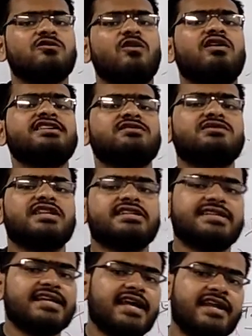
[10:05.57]
तो वो किस
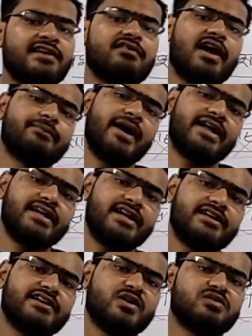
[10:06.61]
उद्देश्य से रह रहे हैं व्यापार
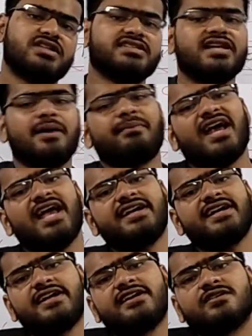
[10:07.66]
करने के उद्देश्य या
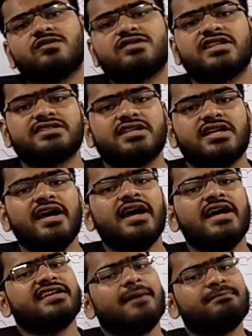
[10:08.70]
पढ़ाई करने के उद्देश्य
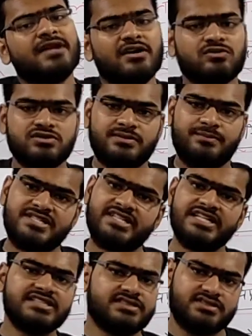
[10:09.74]
या अपना कुछ
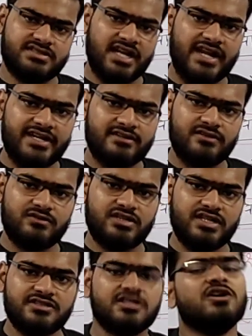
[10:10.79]
बिजनेस चलाने के
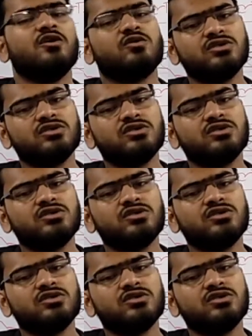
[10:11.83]
उद्देश्य